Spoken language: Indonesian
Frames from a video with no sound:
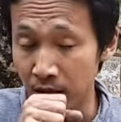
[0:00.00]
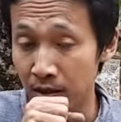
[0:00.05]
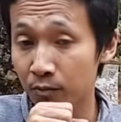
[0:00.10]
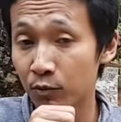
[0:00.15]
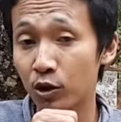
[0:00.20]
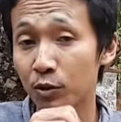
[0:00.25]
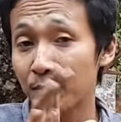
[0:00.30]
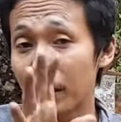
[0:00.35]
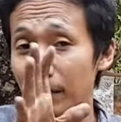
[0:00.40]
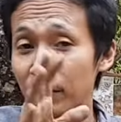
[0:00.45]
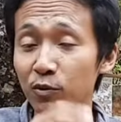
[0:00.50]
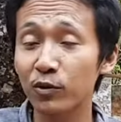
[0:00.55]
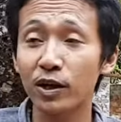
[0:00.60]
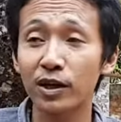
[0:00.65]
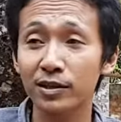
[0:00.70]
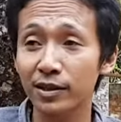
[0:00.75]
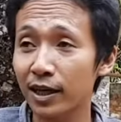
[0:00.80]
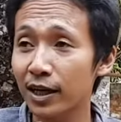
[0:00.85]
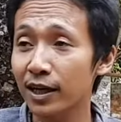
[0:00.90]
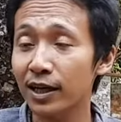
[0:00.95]
mohon maaf suara
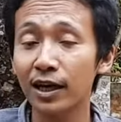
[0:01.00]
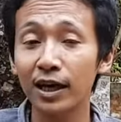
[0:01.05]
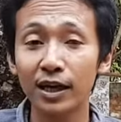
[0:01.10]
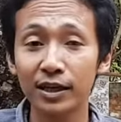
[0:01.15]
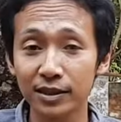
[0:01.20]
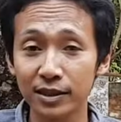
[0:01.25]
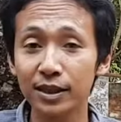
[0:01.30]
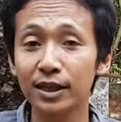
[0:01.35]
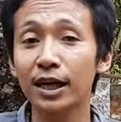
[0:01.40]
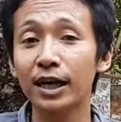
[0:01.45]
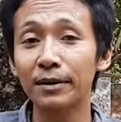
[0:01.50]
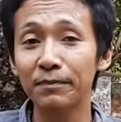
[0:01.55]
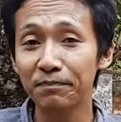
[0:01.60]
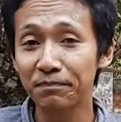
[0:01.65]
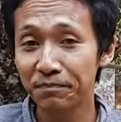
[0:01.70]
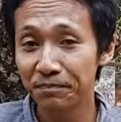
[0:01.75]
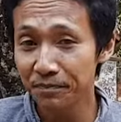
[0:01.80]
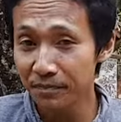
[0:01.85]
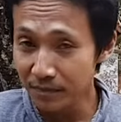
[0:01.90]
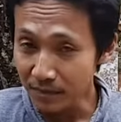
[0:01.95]
saya agak serak
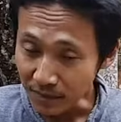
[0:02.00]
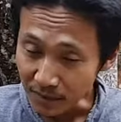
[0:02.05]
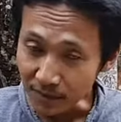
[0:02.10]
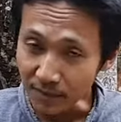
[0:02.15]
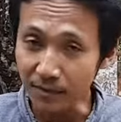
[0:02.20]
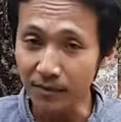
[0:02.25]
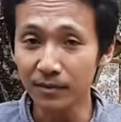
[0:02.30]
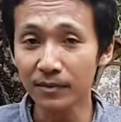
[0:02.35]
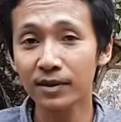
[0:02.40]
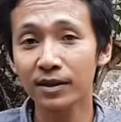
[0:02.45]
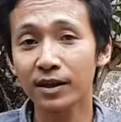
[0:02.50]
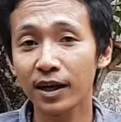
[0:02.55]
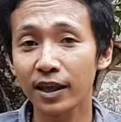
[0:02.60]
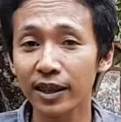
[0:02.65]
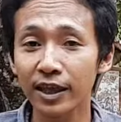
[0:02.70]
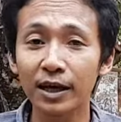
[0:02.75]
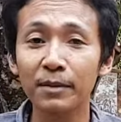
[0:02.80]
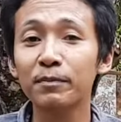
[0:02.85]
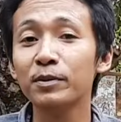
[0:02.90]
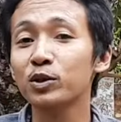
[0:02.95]

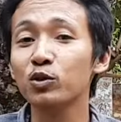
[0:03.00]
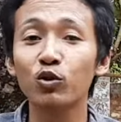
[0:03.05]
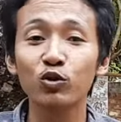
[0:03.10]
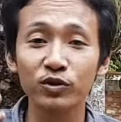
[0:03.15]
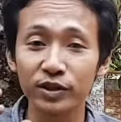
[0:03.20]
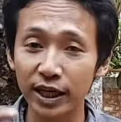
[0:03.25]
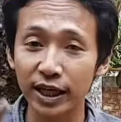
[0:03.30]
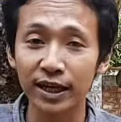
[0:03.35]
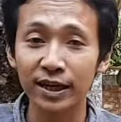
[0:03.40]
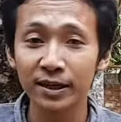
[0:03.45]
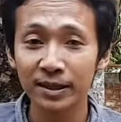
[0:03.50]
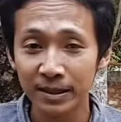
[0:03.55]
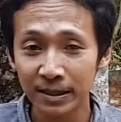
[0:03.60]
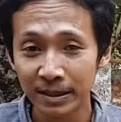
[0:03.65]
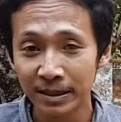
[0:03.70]
karena habis konser